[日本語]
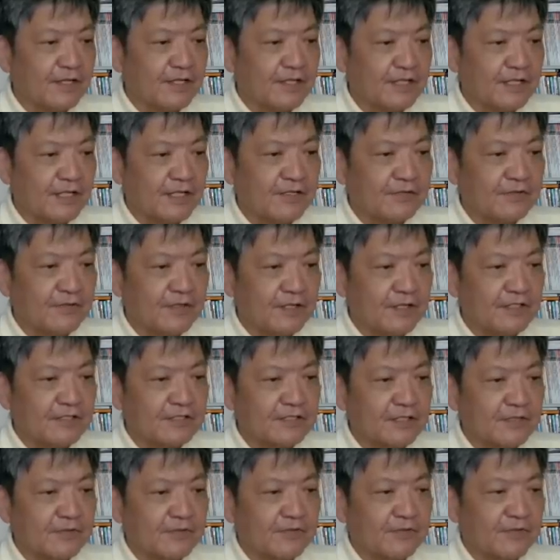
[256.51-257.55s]
怒りと怨
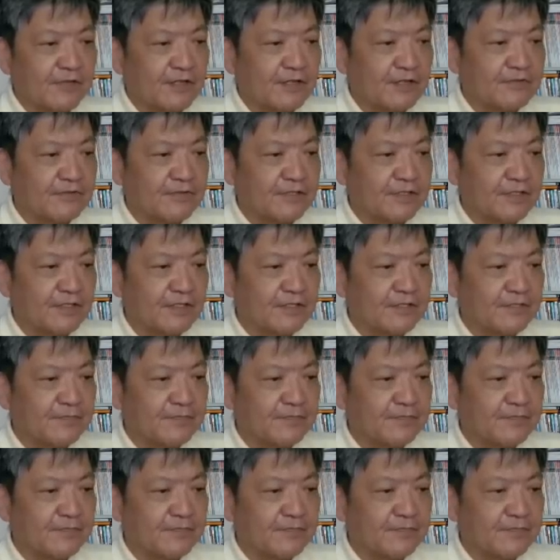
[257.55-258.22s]
嗟の声が増えてい